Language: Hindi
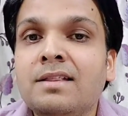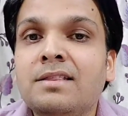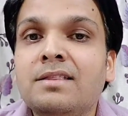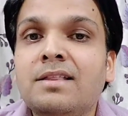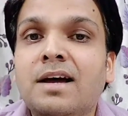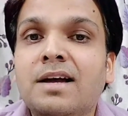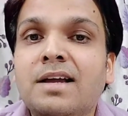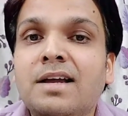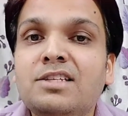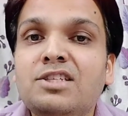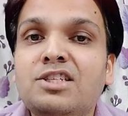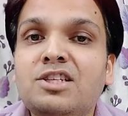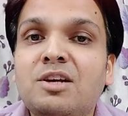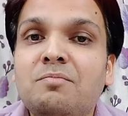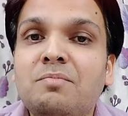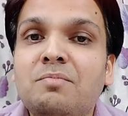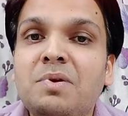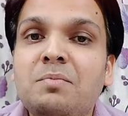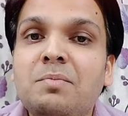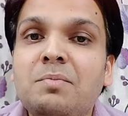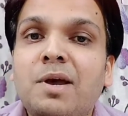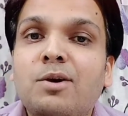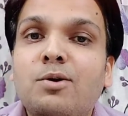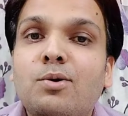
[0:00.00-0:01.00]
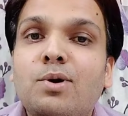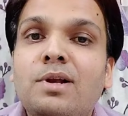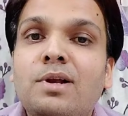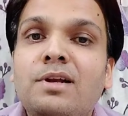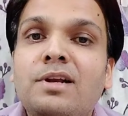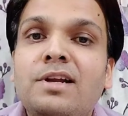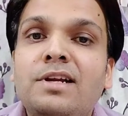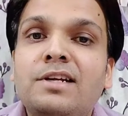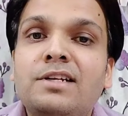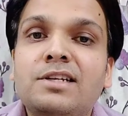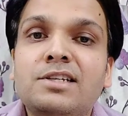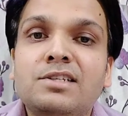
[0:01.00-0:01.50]
ताकि जब भी मैं कोई
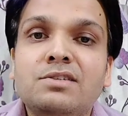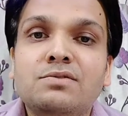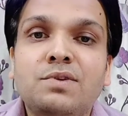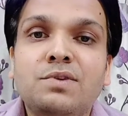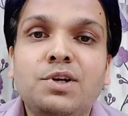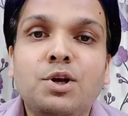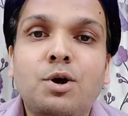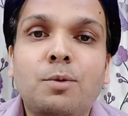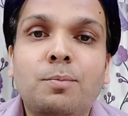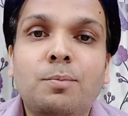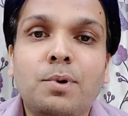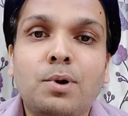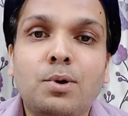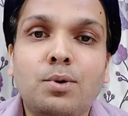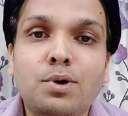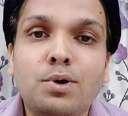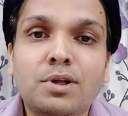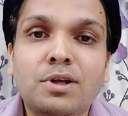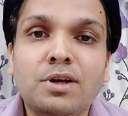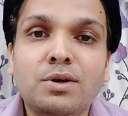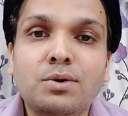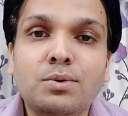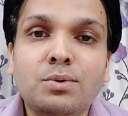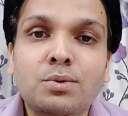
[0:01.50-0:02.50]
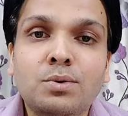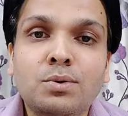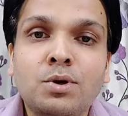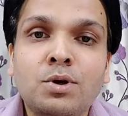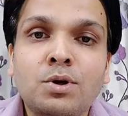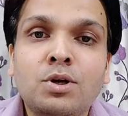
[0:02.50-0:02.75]
लेटेस्ट वीडियो अपलोड करूं